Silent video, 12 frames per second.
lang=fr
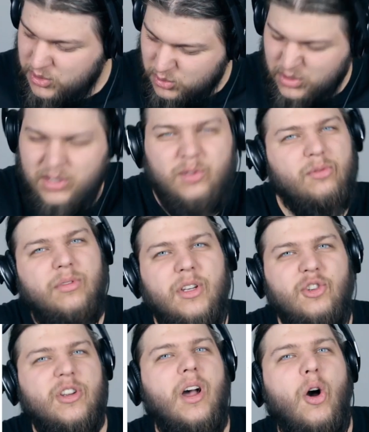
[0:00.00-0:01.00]
ils sont, ils sont
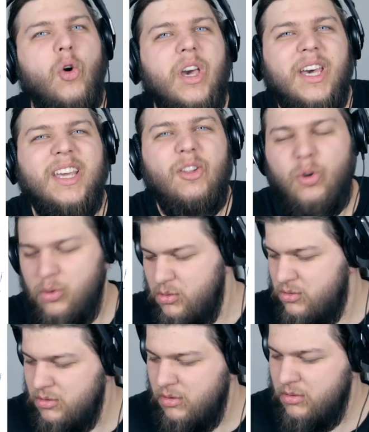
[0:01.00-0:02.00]
déjà ancrés dans
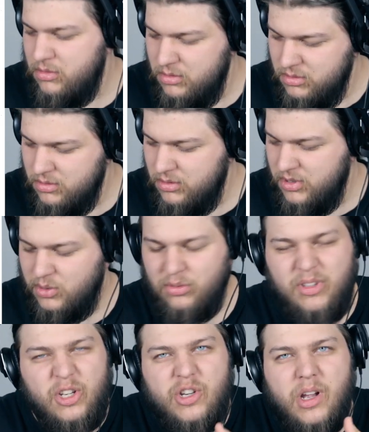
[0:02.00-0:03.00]
le... Ils sont
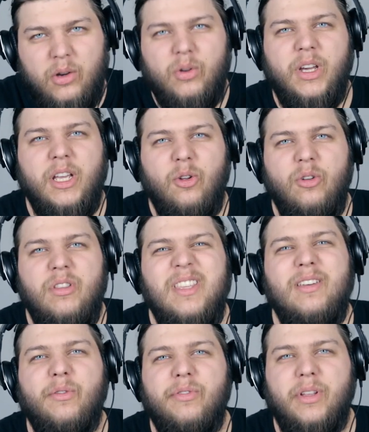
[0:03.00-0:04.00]
déjà ancrés dans le
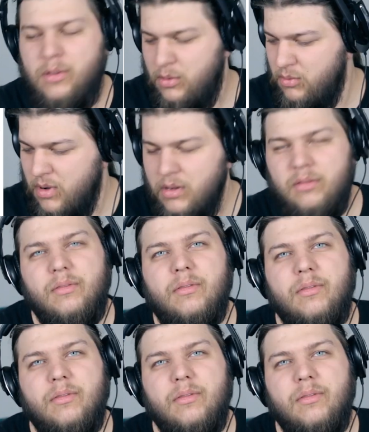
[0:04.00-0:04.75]
nid, en fait, tu vois.